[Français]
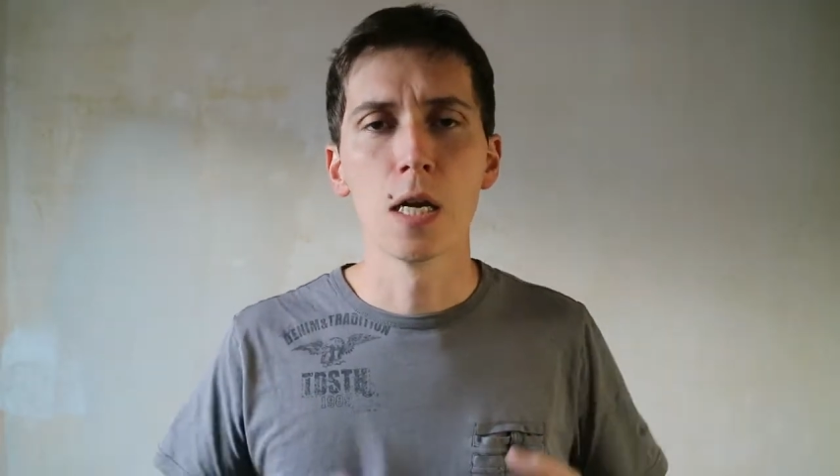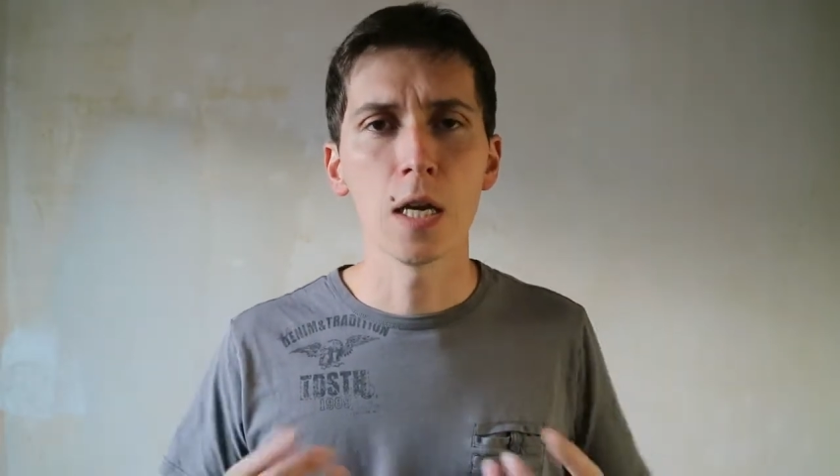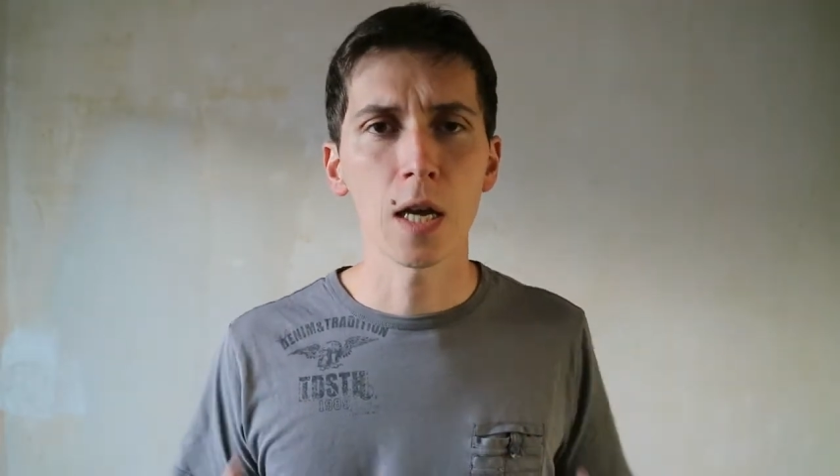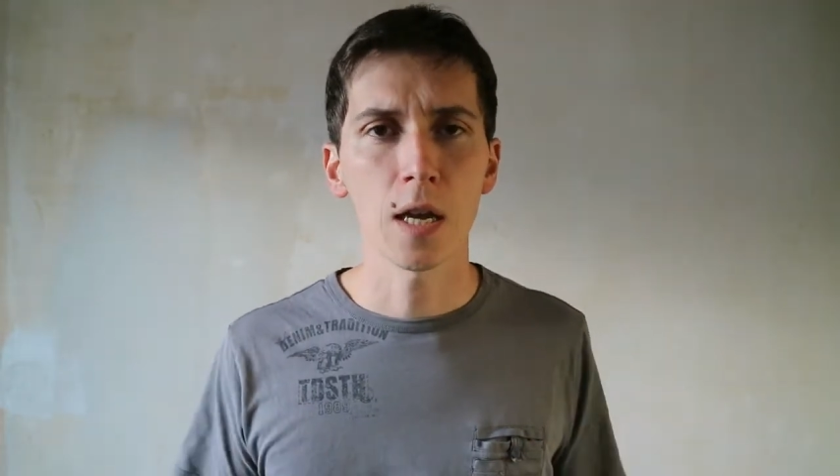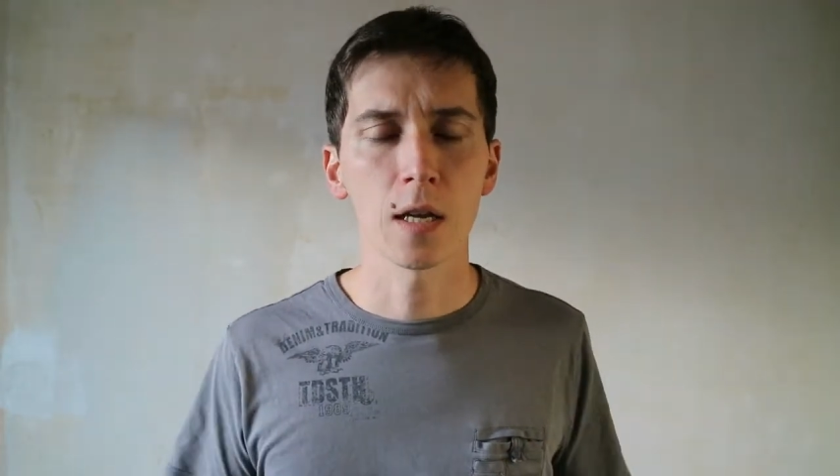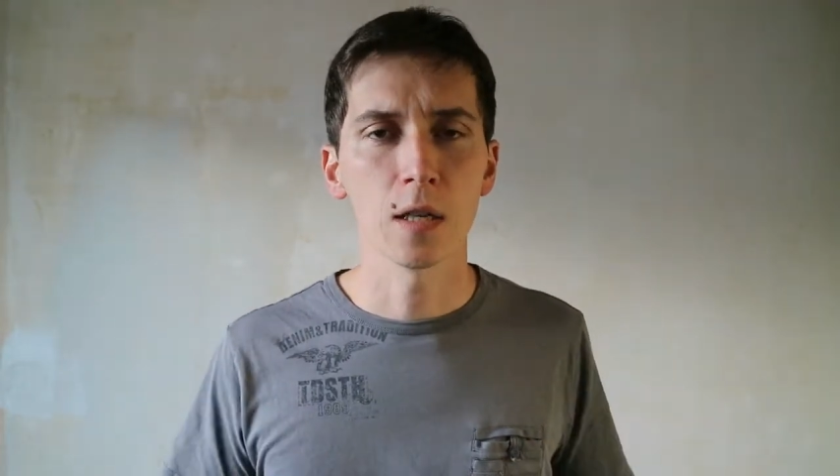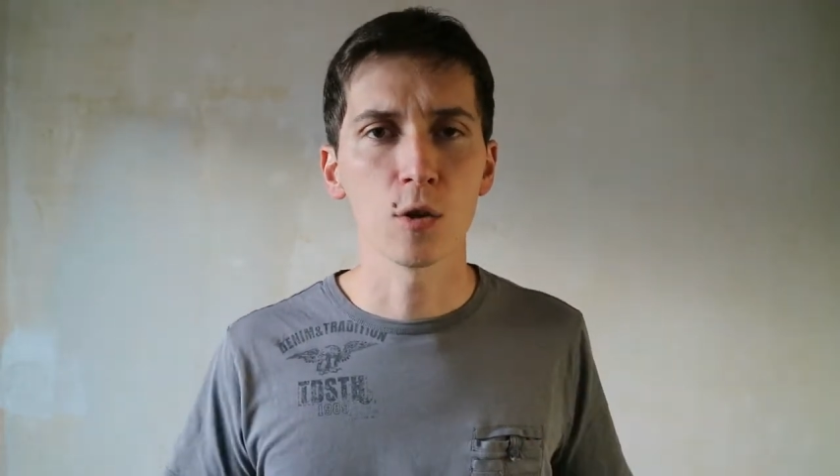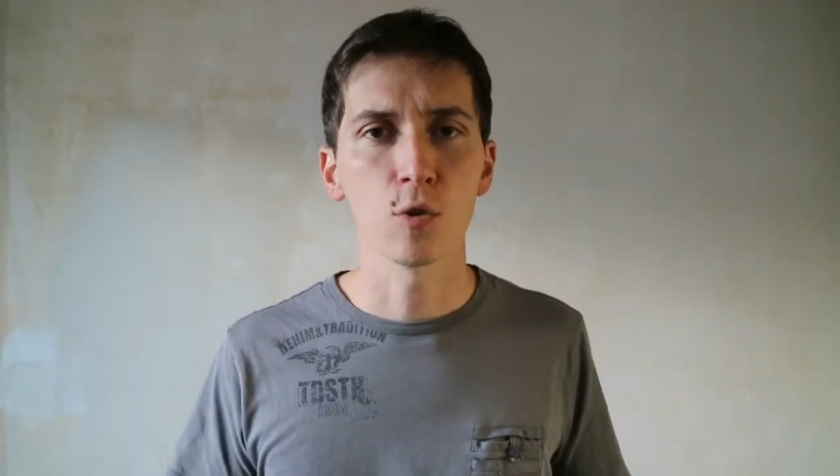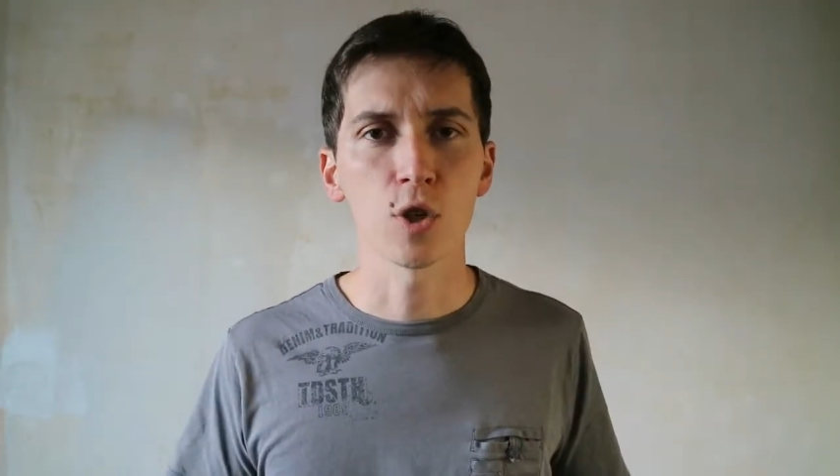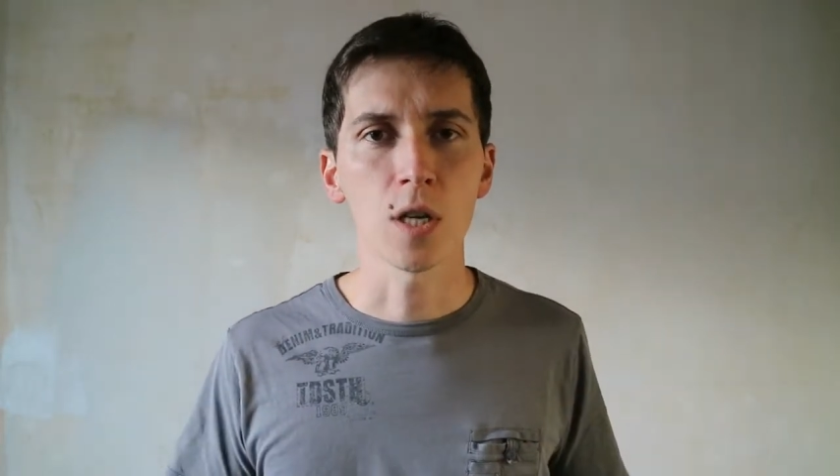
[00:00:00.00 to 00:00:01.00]
les
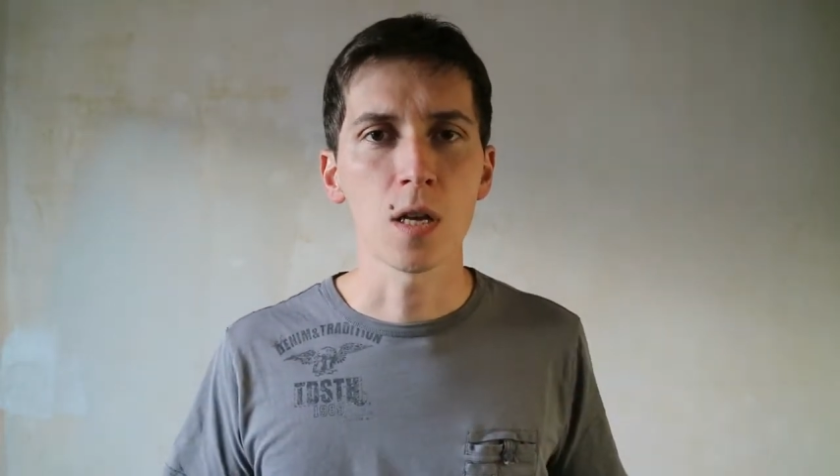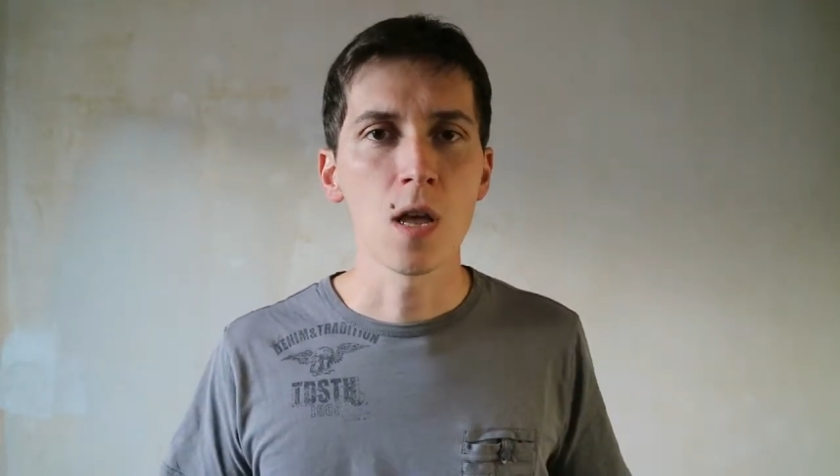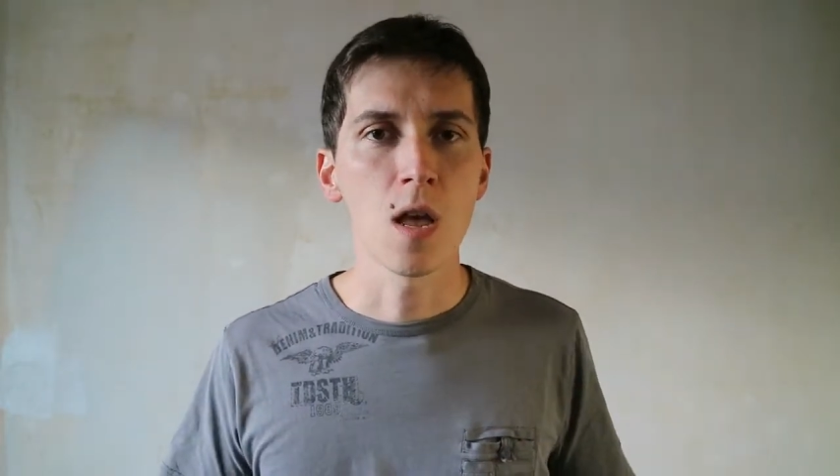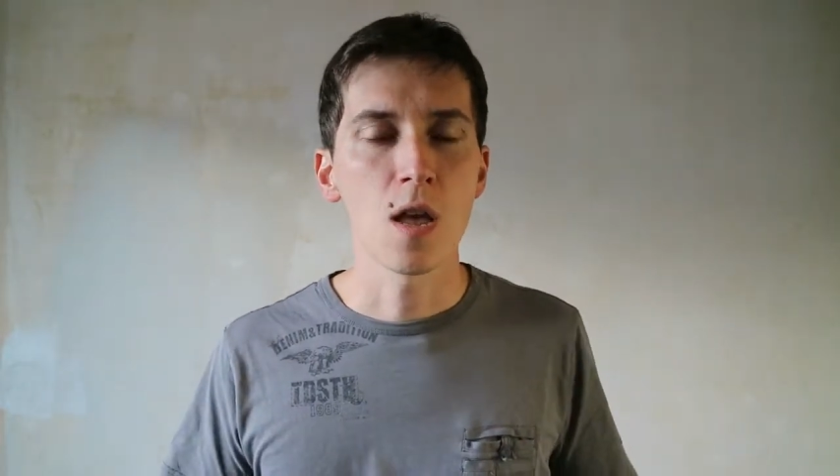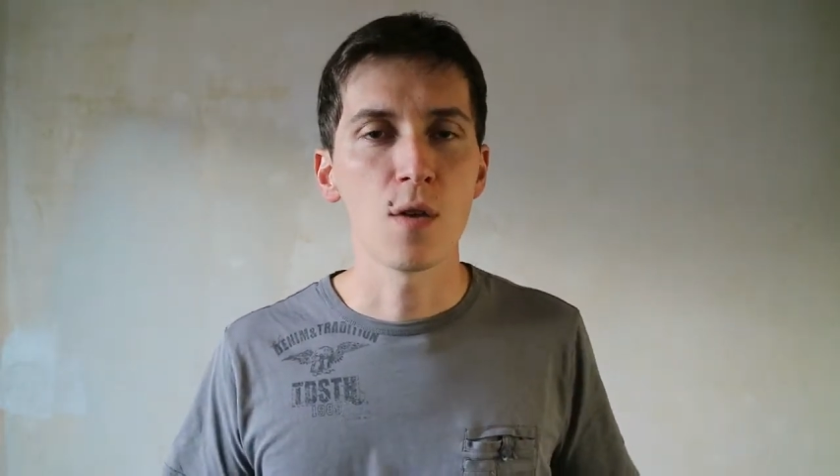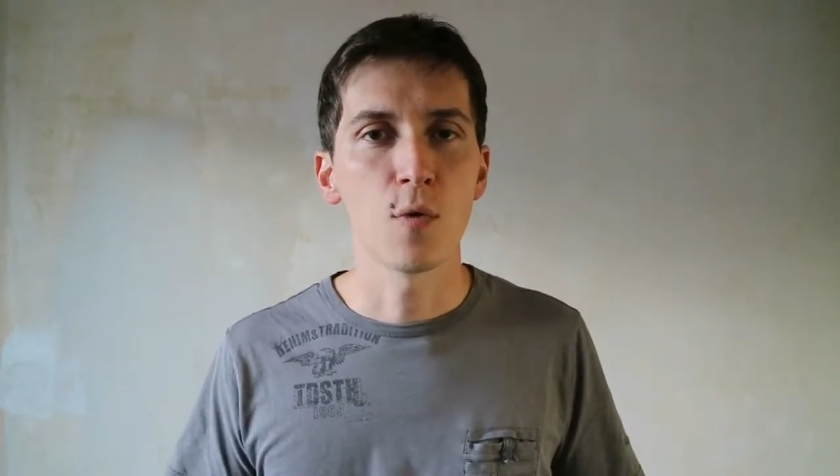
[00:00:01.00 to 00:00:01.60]
réinterroger et